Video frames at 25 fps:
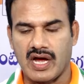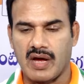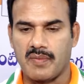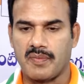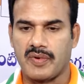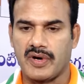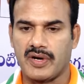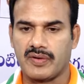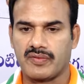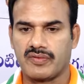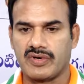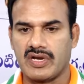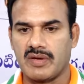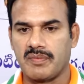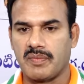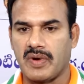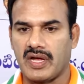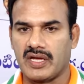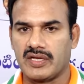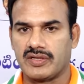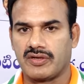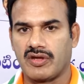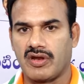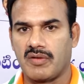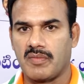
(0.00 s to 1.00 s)
కాపాడుకునే
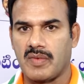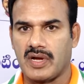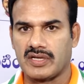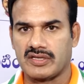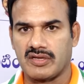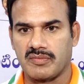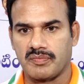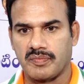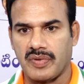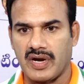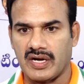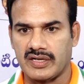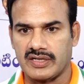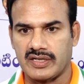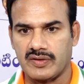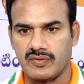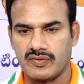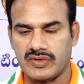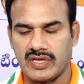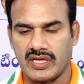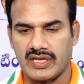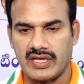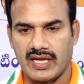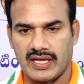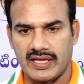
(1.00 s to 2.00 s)
బాధ్యతలు మాత్రం పార్టీ
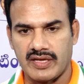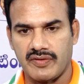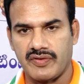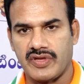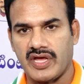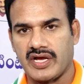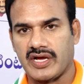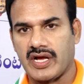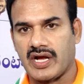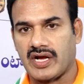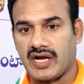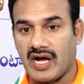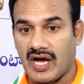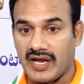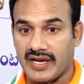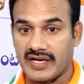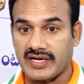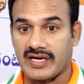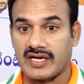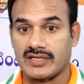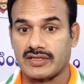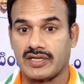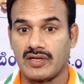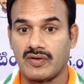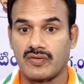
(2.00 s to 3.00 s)
ఉంటుంది అదేవిధంగా
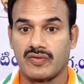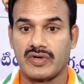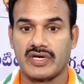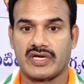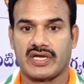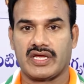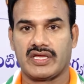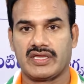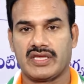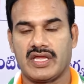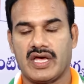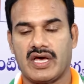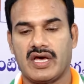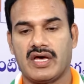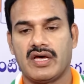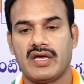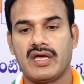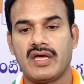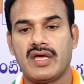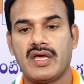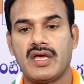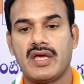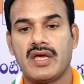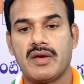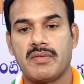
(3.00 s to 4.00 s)
కార్యకర్తలు కూడా కింద
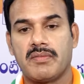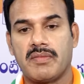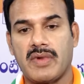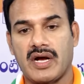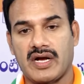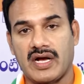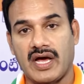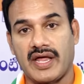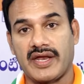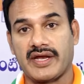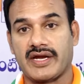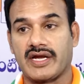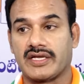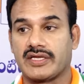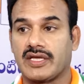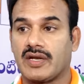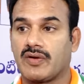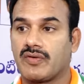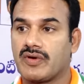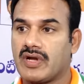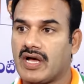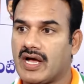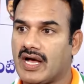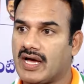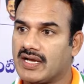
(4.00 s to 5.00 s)
మా కార్యకర్తలు
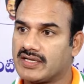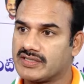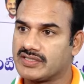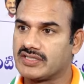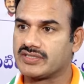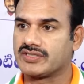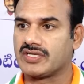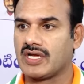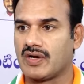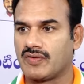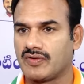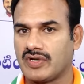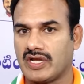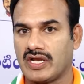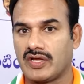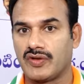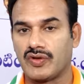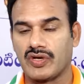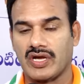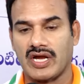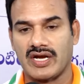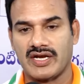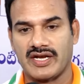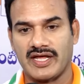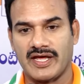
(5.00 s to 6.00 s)
కూడా హర్షిస్తూ ఉన్నారు
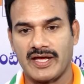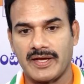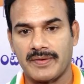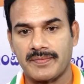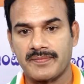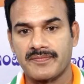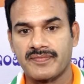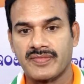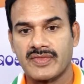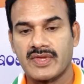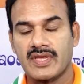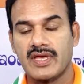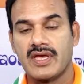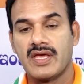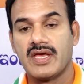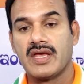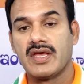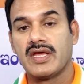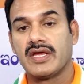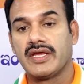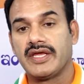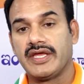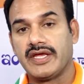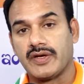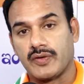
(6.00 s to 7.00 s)
ఎందుకంటే
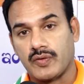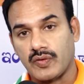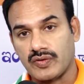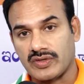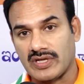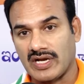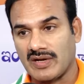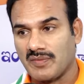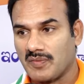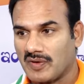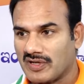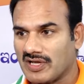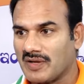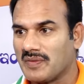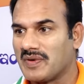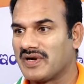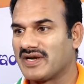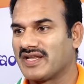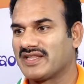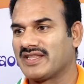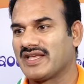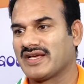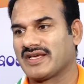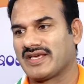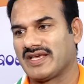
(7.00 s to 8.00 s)
ఈ కుట్రను
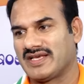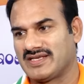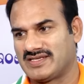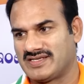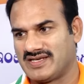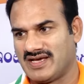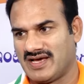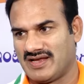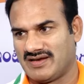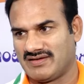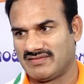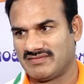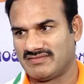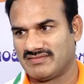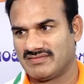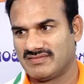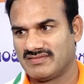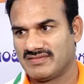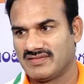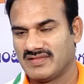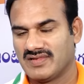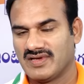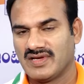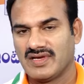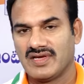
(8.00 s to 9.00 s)
మొదలుపెట్టిందే కేసీఆర్
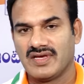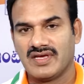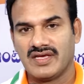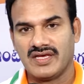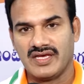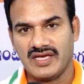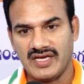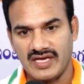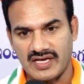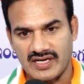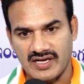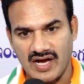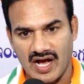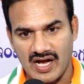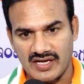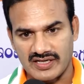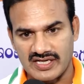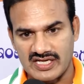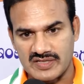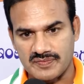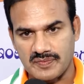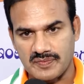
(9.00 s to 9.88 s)
ఈ కాంగ్రెస్